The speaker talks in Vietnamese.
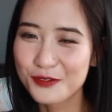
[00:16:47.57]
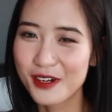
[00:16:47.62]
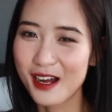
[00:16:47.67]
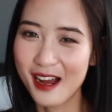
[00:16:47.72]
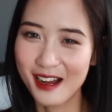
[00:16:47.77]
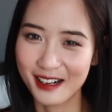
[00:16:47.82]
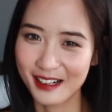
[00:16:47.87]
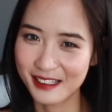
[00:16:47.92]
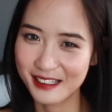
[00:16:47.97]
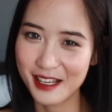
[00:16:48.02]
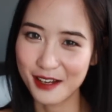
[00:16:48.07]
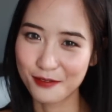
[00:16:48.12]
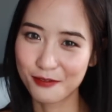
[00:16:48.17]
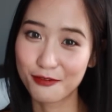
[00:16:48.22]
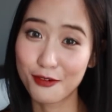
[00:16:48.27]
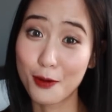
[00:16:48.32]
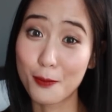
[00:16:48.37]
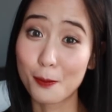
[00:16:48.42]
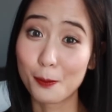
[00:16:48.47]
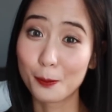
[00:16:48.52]
với cả cái sản
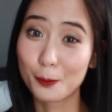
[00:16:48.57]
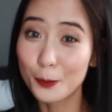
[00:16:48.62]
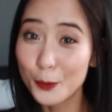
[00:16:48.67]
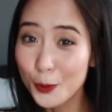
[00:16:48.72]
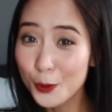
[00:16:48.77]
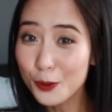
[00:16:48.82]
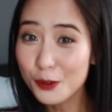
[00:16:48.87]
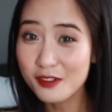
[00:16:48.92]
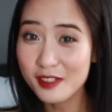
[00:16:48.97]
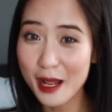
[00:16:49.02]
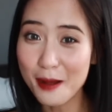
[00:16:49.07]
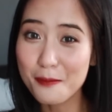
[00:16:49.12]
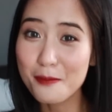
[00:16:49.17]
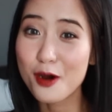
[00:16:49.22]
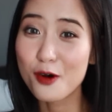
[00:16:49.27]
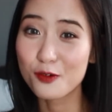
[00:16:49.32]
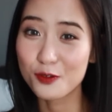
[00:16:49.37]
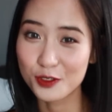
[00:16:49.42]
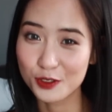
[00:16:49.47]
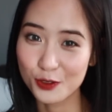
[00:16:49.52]
phẩm bút sáp
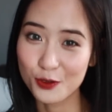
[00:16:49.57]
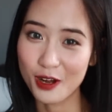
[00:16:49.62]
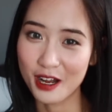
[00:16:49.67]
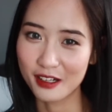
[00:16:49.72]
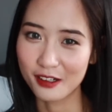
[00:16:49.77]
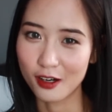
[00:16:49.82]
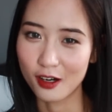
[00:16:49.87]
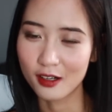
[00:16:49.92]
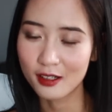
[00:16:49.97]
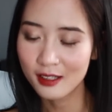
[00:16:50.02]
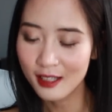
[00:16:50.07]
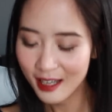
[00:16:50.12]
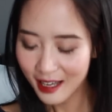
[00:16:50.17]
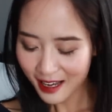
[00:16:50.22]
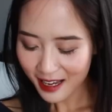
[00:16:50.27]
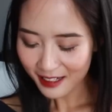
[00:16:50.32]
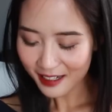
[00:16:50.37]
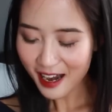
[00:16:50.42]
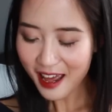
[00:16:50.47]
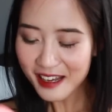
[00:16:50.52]
màu vừa rồi Hà nói.
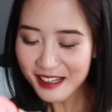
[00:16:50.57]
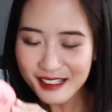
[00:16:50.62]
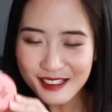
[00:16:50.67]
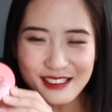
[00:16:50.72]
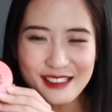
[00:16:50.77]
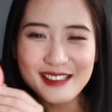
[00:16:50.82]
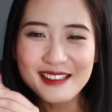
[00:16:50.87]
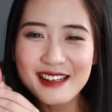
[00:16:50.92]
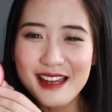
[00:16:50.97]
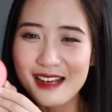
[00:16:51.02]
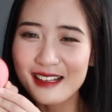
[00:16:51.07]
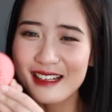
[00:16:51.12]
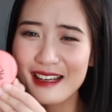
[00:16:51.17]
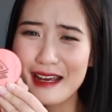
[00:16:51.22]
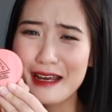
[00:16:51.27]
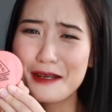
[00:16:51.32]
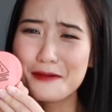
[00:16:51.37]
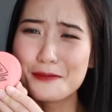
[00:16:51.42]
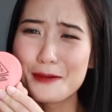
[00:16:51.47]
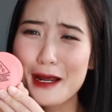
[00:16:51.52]
Đấy chính là cái
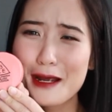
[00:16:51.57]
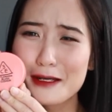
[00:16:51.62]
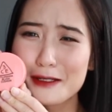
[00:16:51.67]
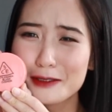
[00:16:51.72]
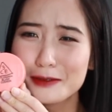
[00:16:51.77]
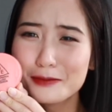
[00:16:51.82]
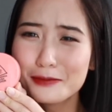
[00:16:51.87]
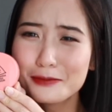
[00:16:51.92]
em này,